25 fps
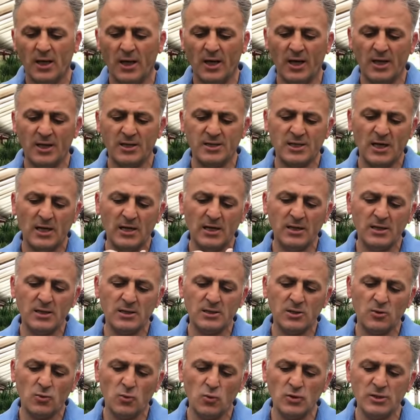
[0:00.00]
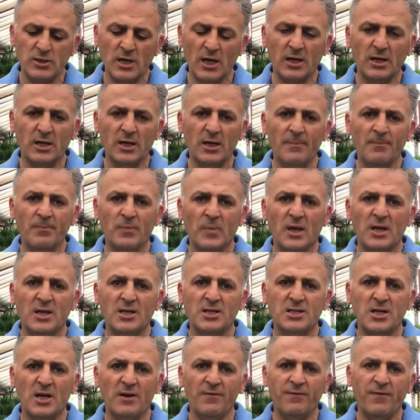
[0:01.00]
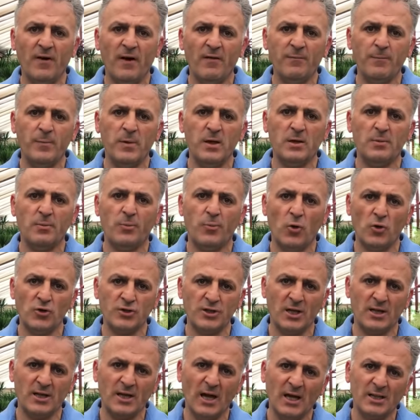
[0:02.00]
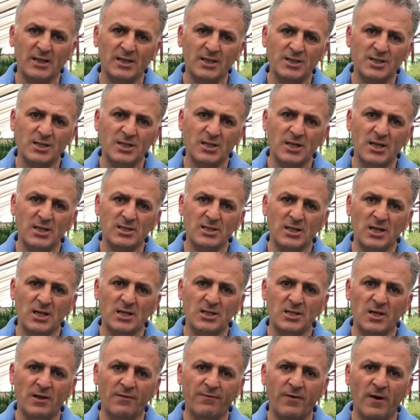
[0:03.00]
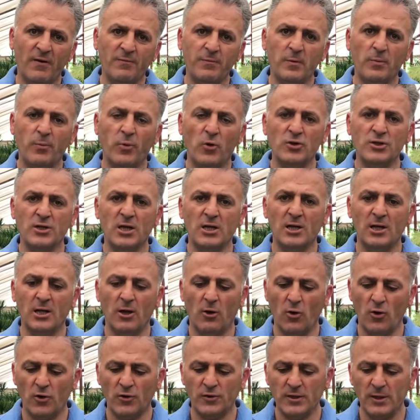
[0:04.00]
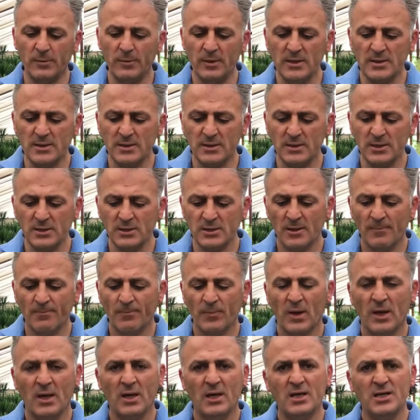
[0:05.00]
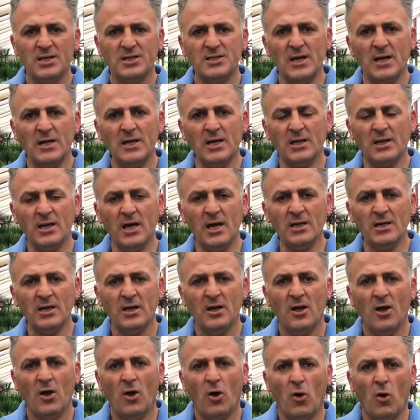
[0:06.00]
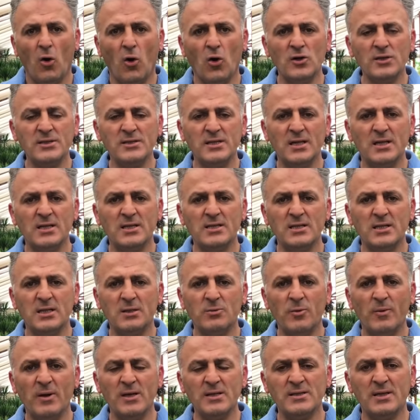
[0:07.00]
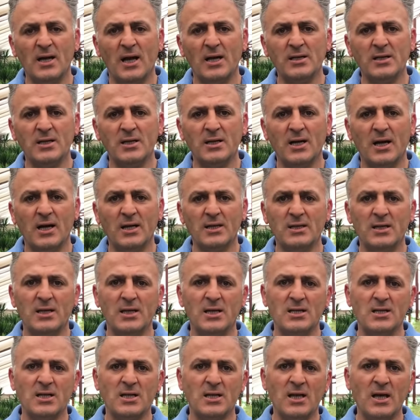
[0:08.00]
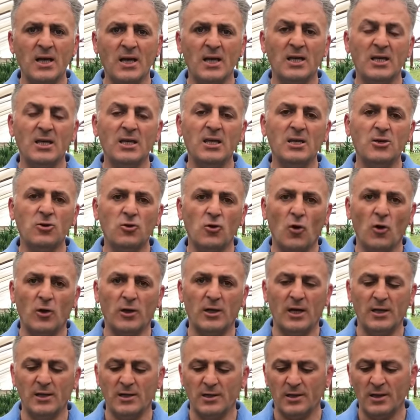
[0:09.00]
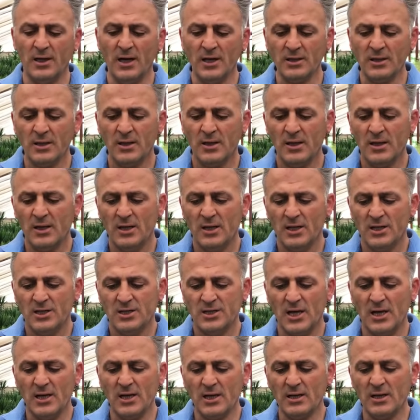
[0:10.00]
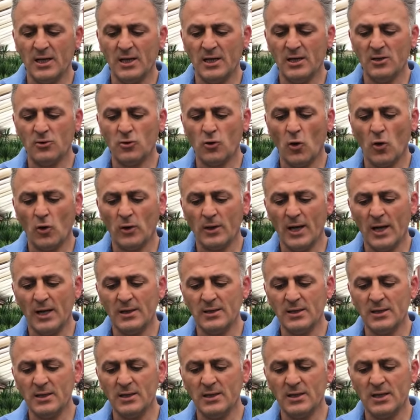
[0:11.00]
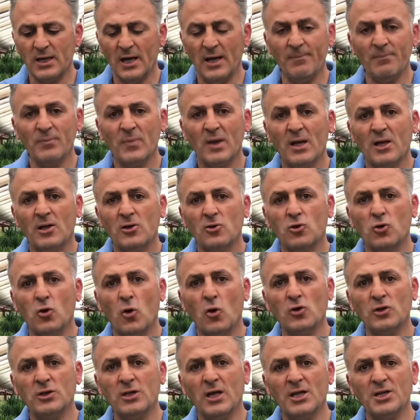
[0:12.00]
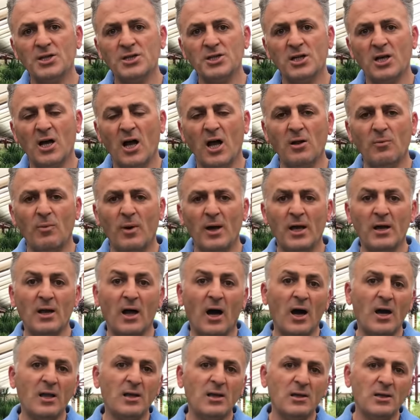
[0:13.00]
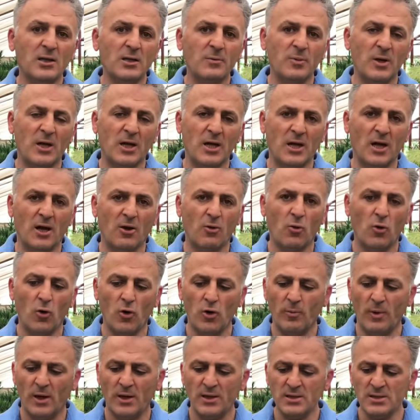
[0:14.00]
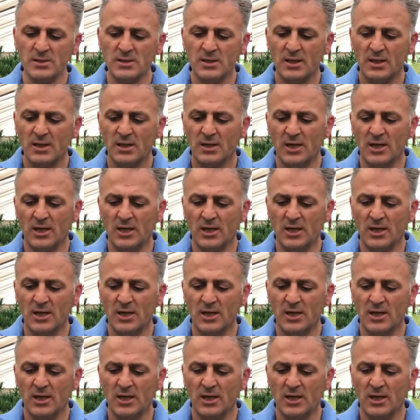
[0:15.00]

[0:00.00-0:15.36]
e, çeliğinizin üzerini şeffaf bir poşet yani ışık geçiren şeffaf bir poşet ile örtebilirsiniz. Çelikler 18-25 santigrat derecede iyi köklenirler. Çeliklerin köklendirirken doğrudan ışık almayan aydınlık bir yere koymanız